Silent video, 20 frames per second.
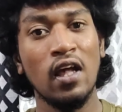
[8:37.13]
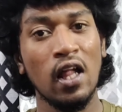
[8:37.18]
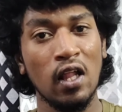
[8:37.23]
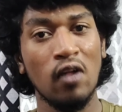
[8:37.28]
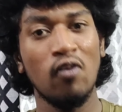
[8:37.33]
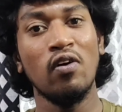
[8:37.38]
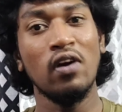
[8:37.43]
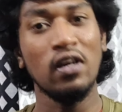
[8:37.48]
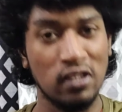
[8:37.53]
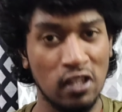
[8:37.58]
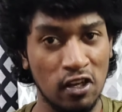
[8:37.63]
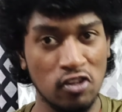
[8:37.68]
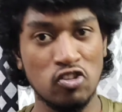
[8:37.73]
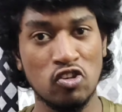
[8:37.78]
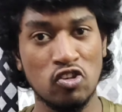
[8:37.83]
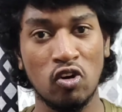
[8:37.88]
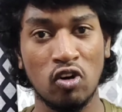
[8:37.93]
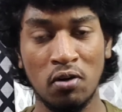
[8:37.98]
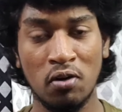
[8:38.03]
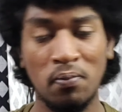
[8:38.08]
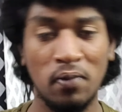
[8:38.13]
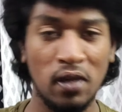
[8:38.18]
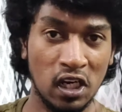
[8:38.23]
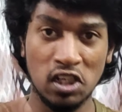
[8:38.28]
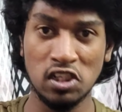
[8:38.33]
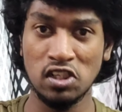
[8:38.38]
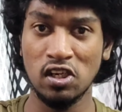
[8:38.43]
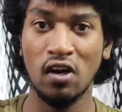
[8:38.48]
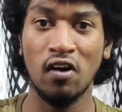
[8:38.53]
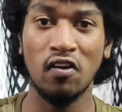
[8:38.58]
தெரியாதவங்க
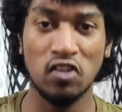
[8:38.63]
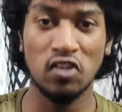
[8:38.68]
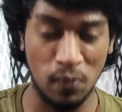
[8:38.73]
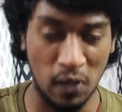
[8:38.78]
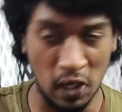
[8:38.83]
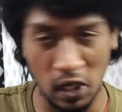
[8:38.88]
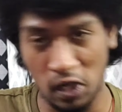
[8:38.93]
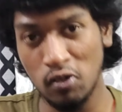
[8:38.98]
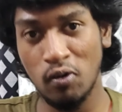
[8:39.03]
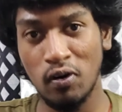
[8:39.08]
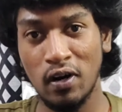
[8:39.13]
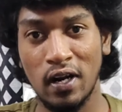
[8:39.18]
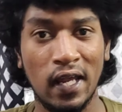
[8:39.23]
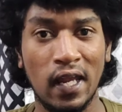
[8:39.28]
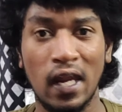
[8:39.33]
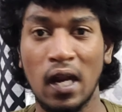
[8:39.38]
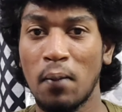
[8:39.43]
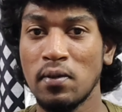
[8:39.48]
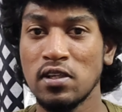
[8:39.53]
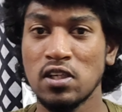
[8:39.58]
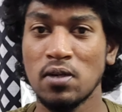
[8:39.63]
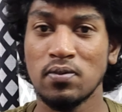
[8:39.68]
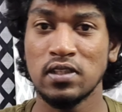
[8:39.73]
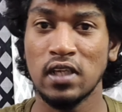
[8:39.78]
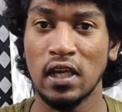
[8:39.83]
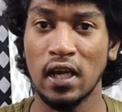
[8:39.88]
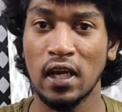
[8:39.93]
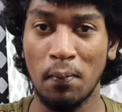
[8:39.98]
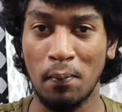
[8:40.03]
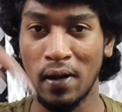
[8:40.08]
தெரிஞ்சுக்கிட்டோம் இன்ட்ரெஸ்டிங்கான விஷயம் இருந்துக்கணும் நம்ம